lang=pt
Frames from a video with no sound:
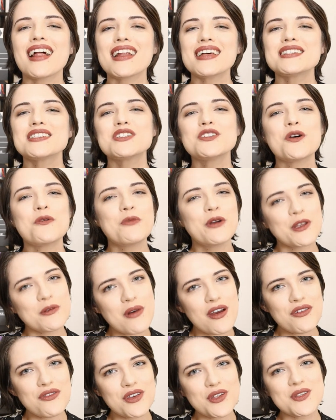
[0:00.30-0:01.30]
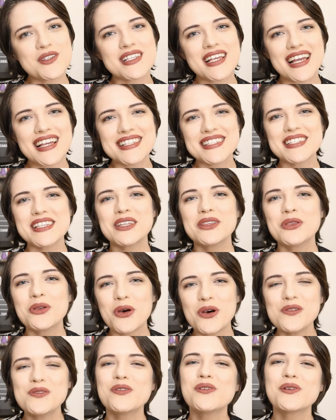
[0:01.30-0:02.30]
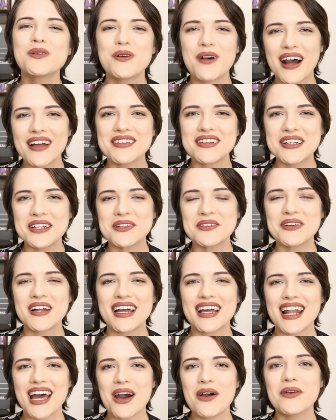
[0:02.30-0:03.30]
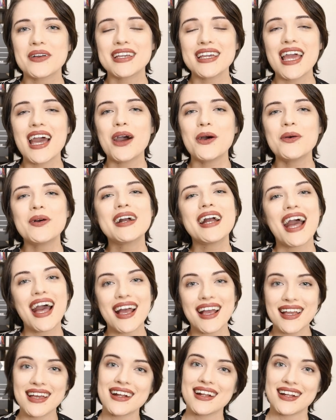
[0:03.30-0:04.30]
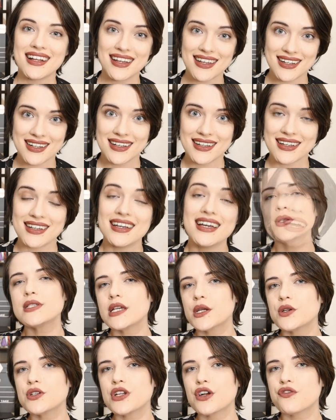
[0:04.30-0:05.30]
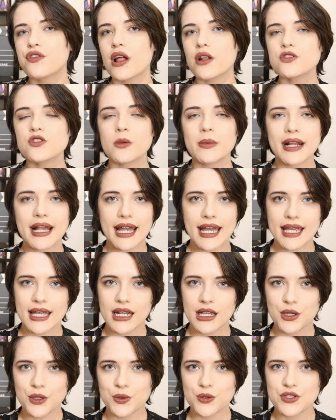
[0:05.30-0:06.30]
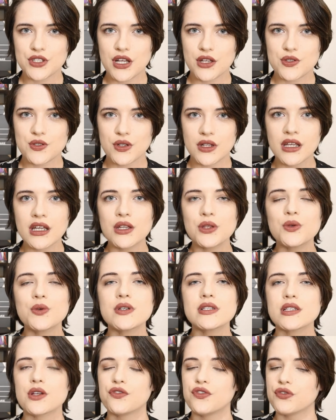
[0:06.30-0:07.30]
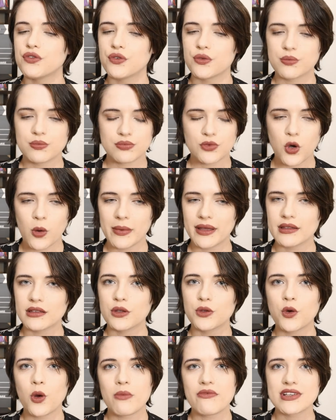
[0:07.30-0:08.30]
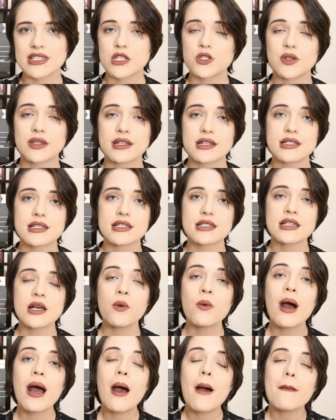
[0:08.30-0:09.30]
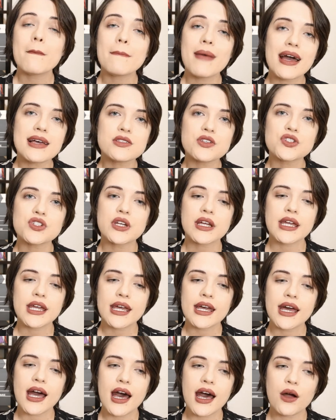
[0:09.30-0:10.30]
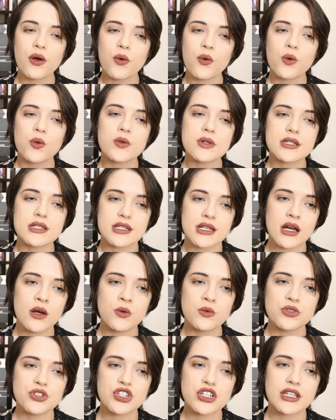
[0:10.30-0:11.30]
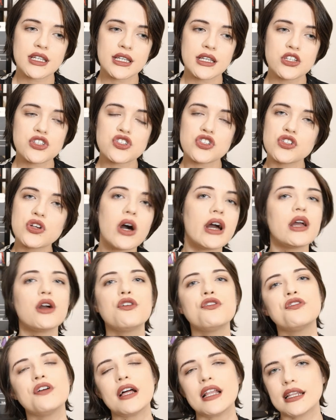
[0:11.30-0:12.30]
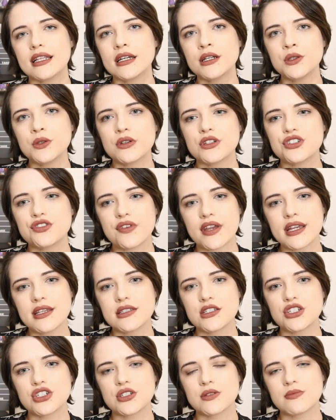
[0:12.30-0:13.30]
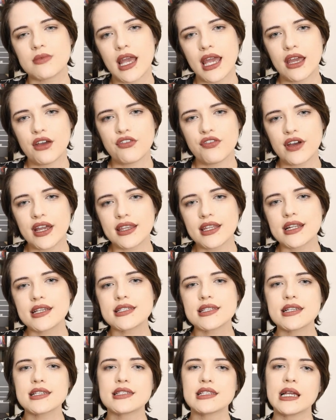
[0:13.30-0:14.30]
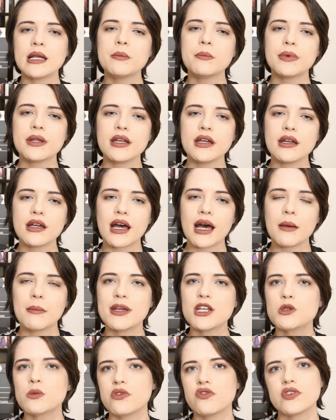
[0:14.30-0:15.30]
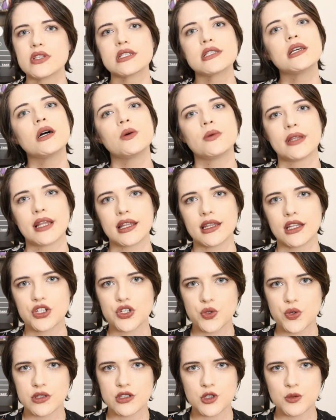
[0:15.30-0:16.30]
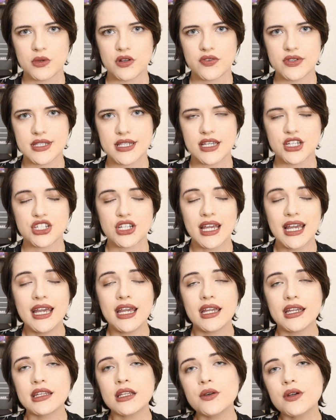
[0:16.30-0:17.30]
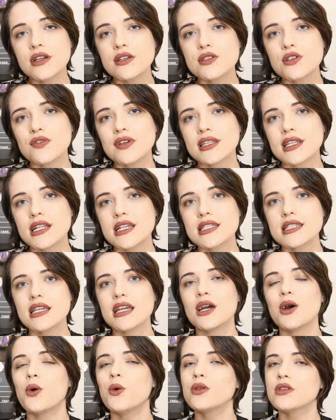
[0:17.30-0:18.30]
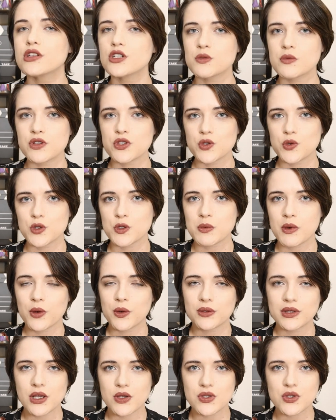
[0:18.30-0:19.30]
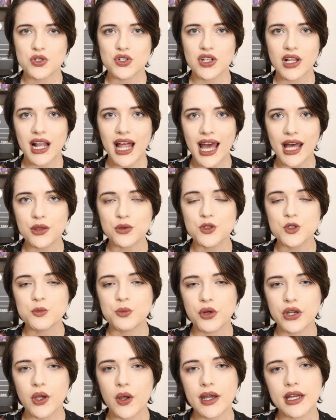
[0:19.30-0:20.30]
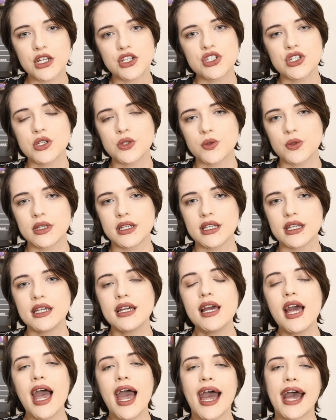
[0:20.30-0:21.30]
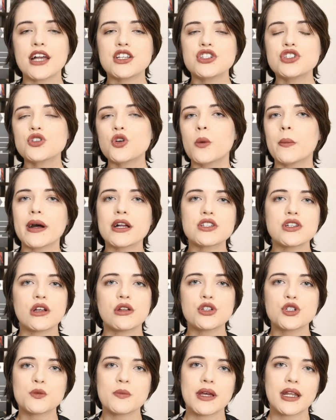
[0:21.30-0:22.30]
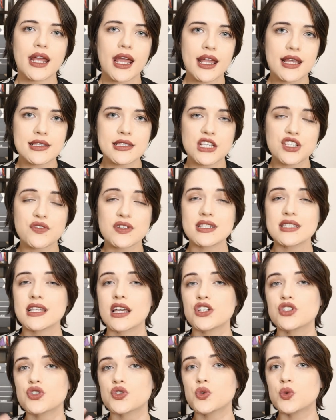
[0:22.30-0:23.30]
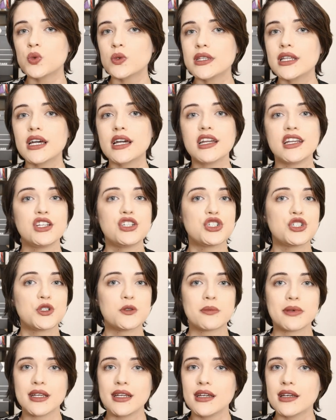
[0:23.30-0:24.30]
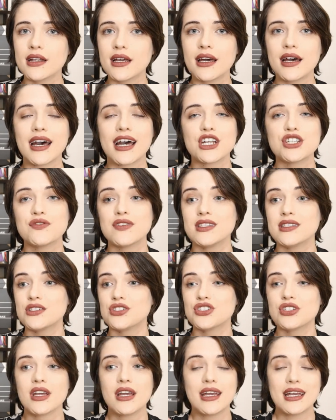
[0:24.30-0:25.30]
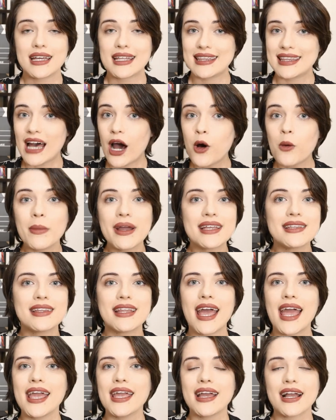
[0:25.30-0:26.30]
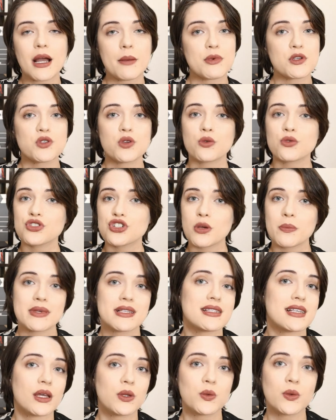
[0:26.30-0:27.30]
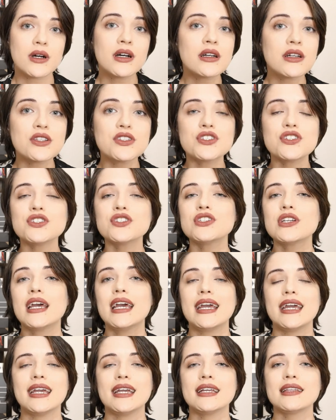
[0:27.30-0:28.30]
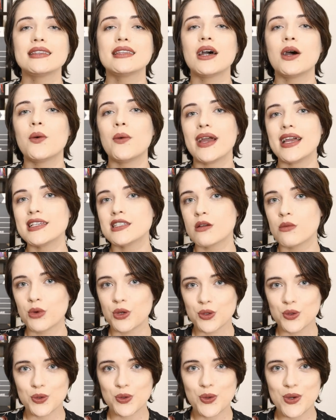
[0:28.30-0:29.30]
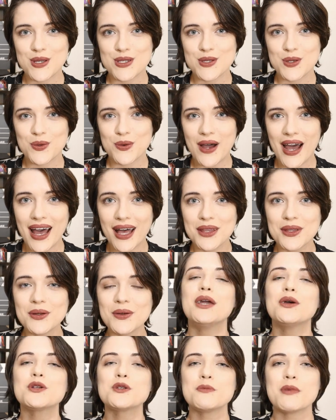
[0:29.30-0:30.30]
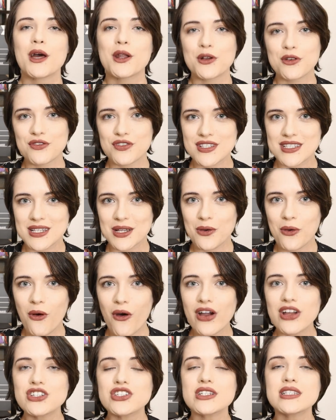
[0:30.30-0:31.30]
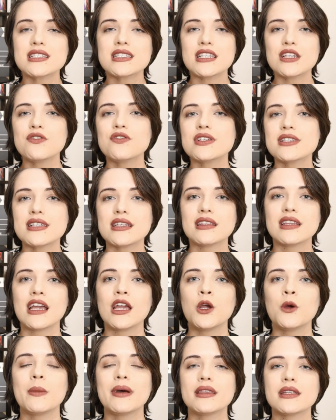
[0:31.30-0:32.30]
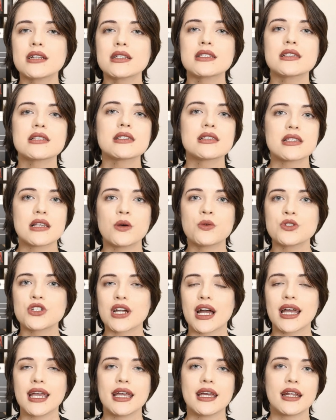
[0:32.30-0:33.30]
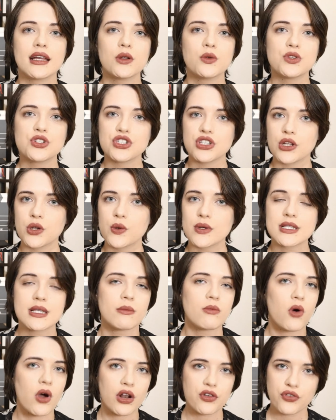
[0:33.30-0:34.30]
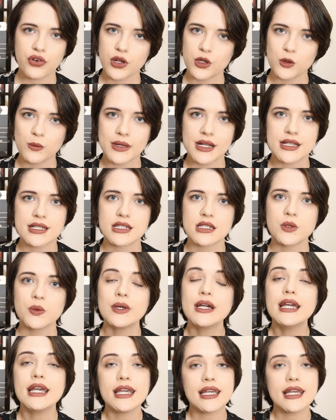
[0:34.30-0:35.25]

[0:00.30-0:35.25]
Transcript: galera, sejam muito bem-vindos a esse novo quadro aqui no canal, que é o Carreira na Gringa. Eu sei eu já falo sobre carreira aqui nos Estados Unidos, eu vivo comentando como fazer sua transição, mas eu cheguei à conclusão de que só eu falando, às vezes, é, vai trazer sempre a mesma visão né, das coisas para vocês. Então eu resolvi trazer outras pessoas para contar os seus relatos, porque eu acredito que a gente compartilhando experiência às vezes ajuda, inspira, às vezes dar uma ideia que a pessoa não tinha pensado antes. Então, esse é o meu intuito com esse quadro e eu espero que você goste. Se você tem uma transição de carreira no exterior, você mora fora do Brasil